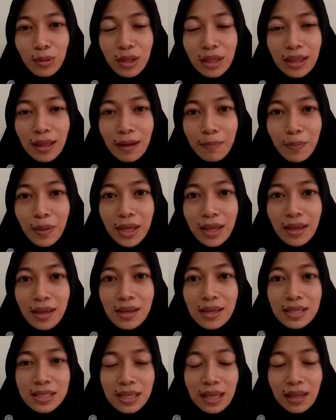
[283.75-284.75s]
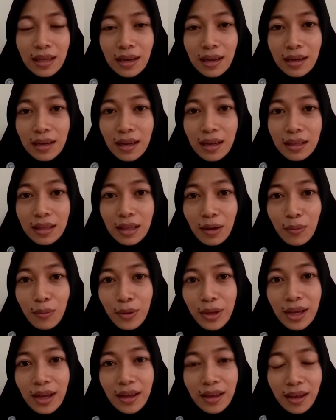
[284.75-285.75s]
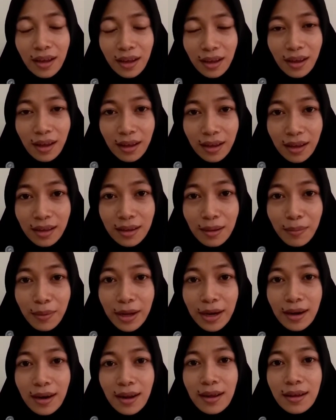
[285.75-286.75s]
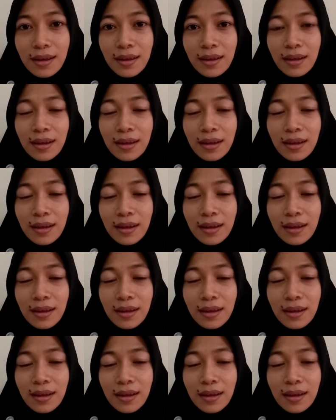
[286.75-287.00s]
tetapi setelah diketahui kayak kakeknya marah